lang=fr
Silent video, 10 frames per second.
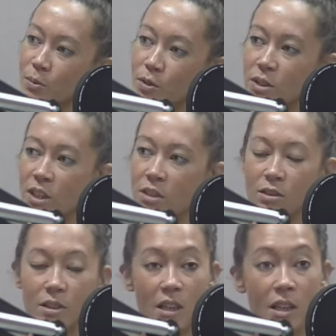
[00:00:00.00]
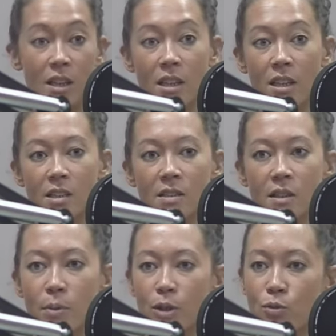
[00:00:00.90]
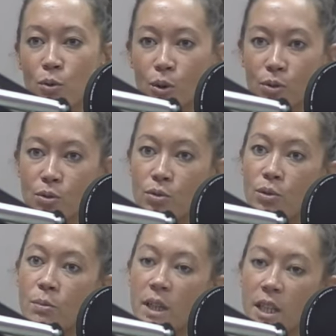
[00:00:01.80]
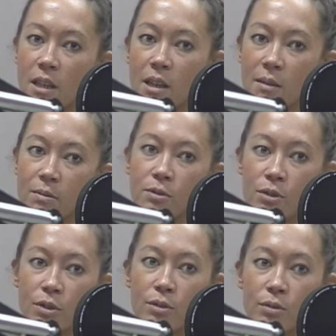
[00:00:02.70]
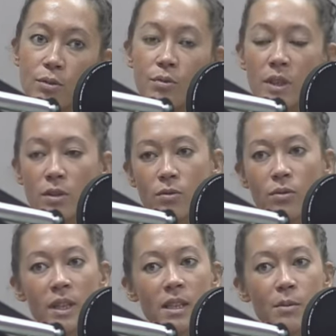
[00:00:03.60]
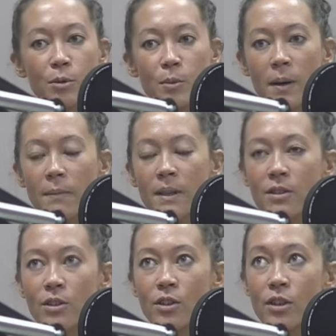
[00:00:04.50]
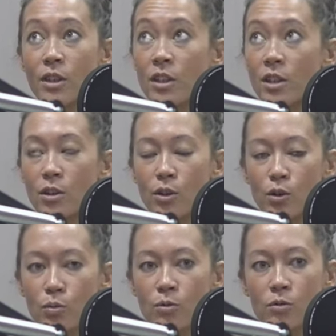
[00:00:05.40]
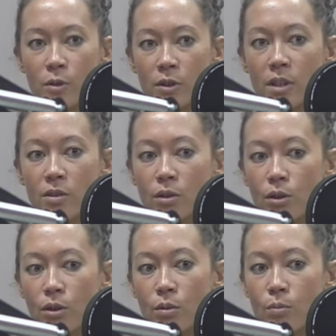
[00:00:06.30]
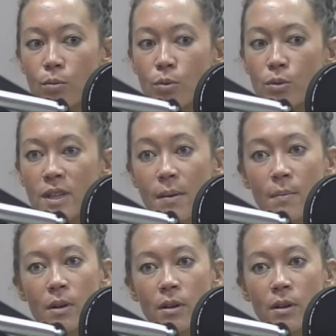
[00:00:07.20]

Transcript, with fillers: dire que c'est c'est pas douloureux du tout, mais il y a quand même une, façon de faire qui peut permettre au mouvement d'être plus simple